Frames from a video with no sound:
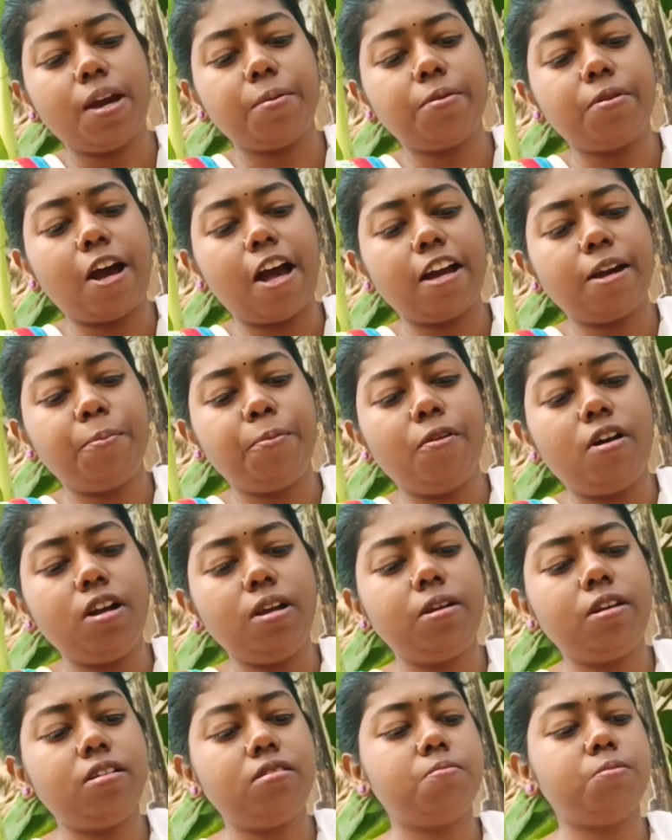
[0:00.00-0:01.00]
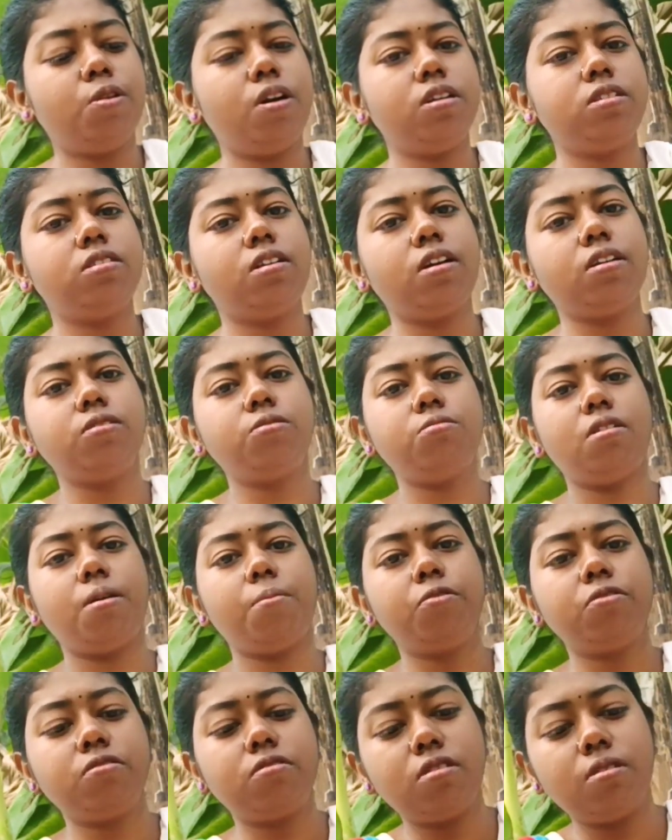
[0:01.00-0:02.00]
না সবসময় একটু বেশি বেশি করে
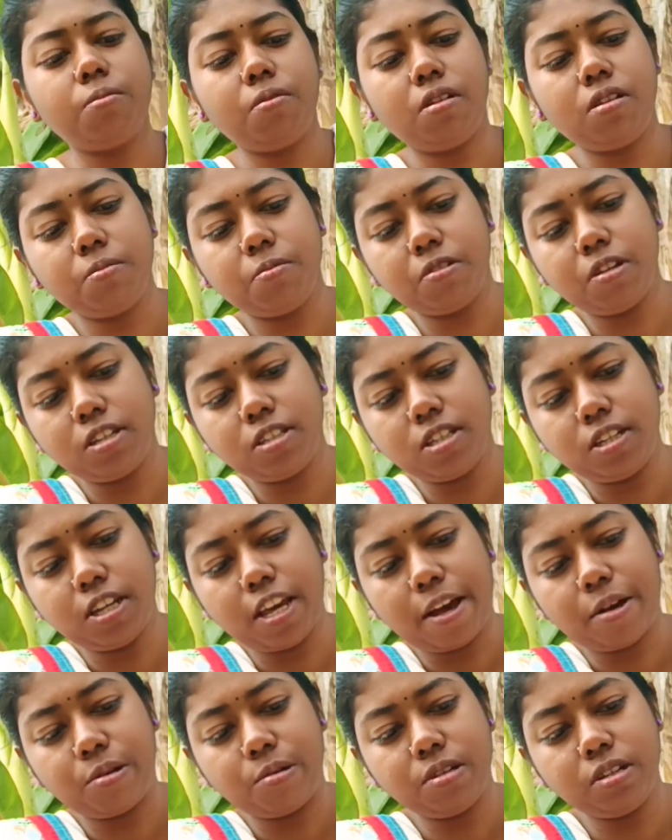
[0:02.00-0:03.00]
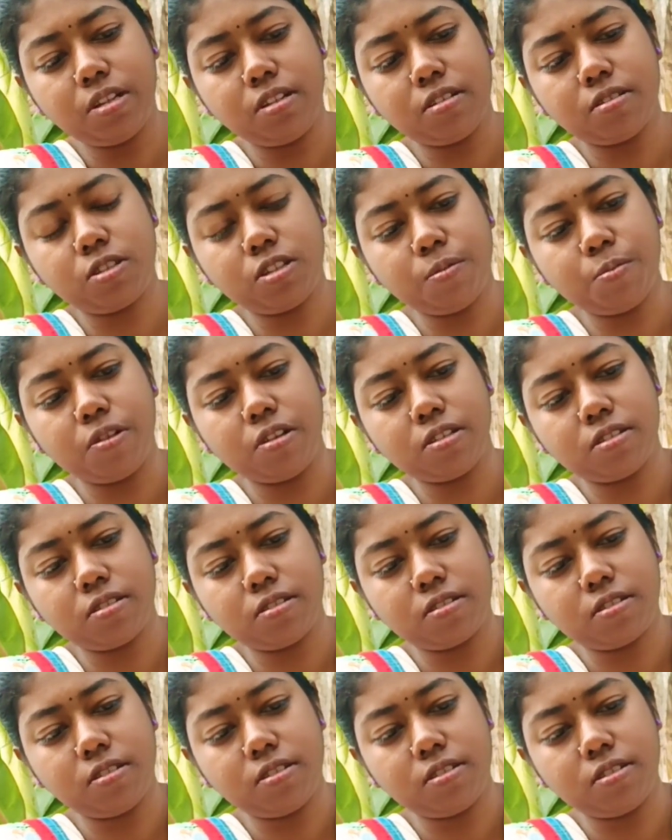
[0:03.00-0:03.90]
ছোলা মানে খোসা ফেলে দিতে হয় এইটা আমি